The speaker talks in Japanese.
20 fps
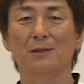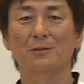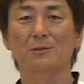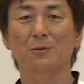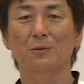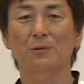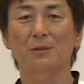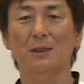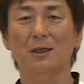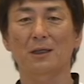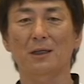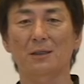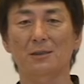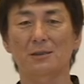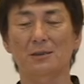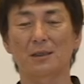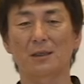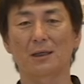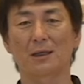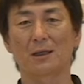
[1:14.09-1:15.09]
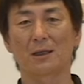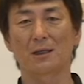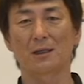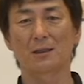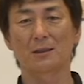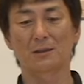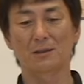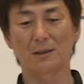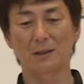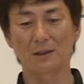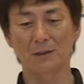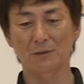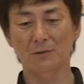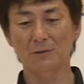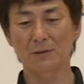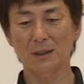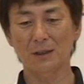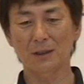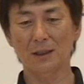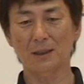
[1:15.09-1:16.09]
そういった感じで理
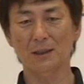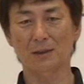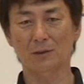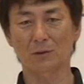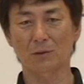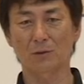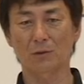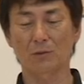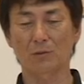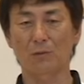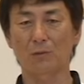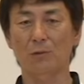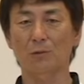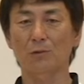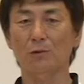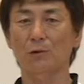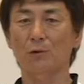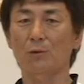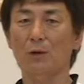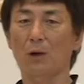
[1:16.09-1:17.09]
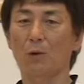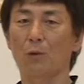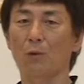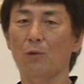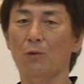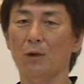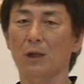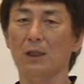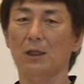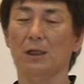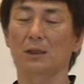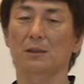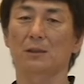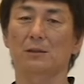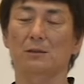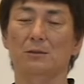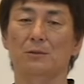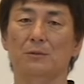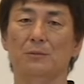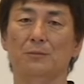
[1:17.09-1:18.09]
由がないと行動は起こらないん
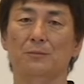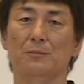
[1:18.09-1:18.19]
ですよ、